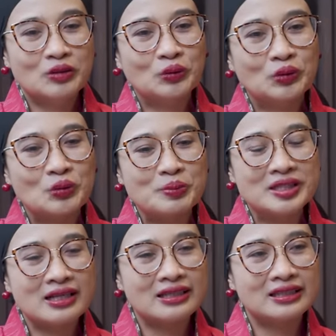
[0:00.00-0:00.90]
untuk
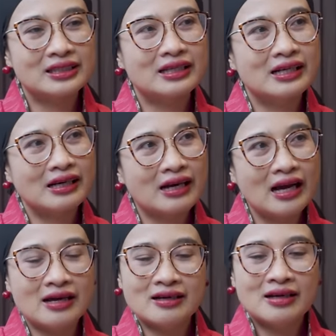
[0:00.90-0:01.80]
bisa
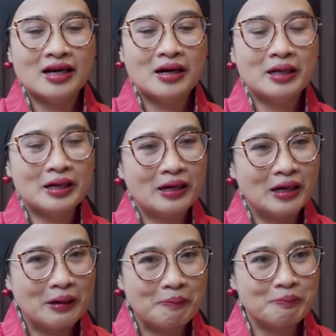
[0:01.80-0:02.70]
segera
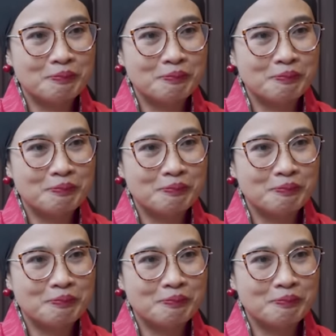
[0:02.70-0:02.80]
uh,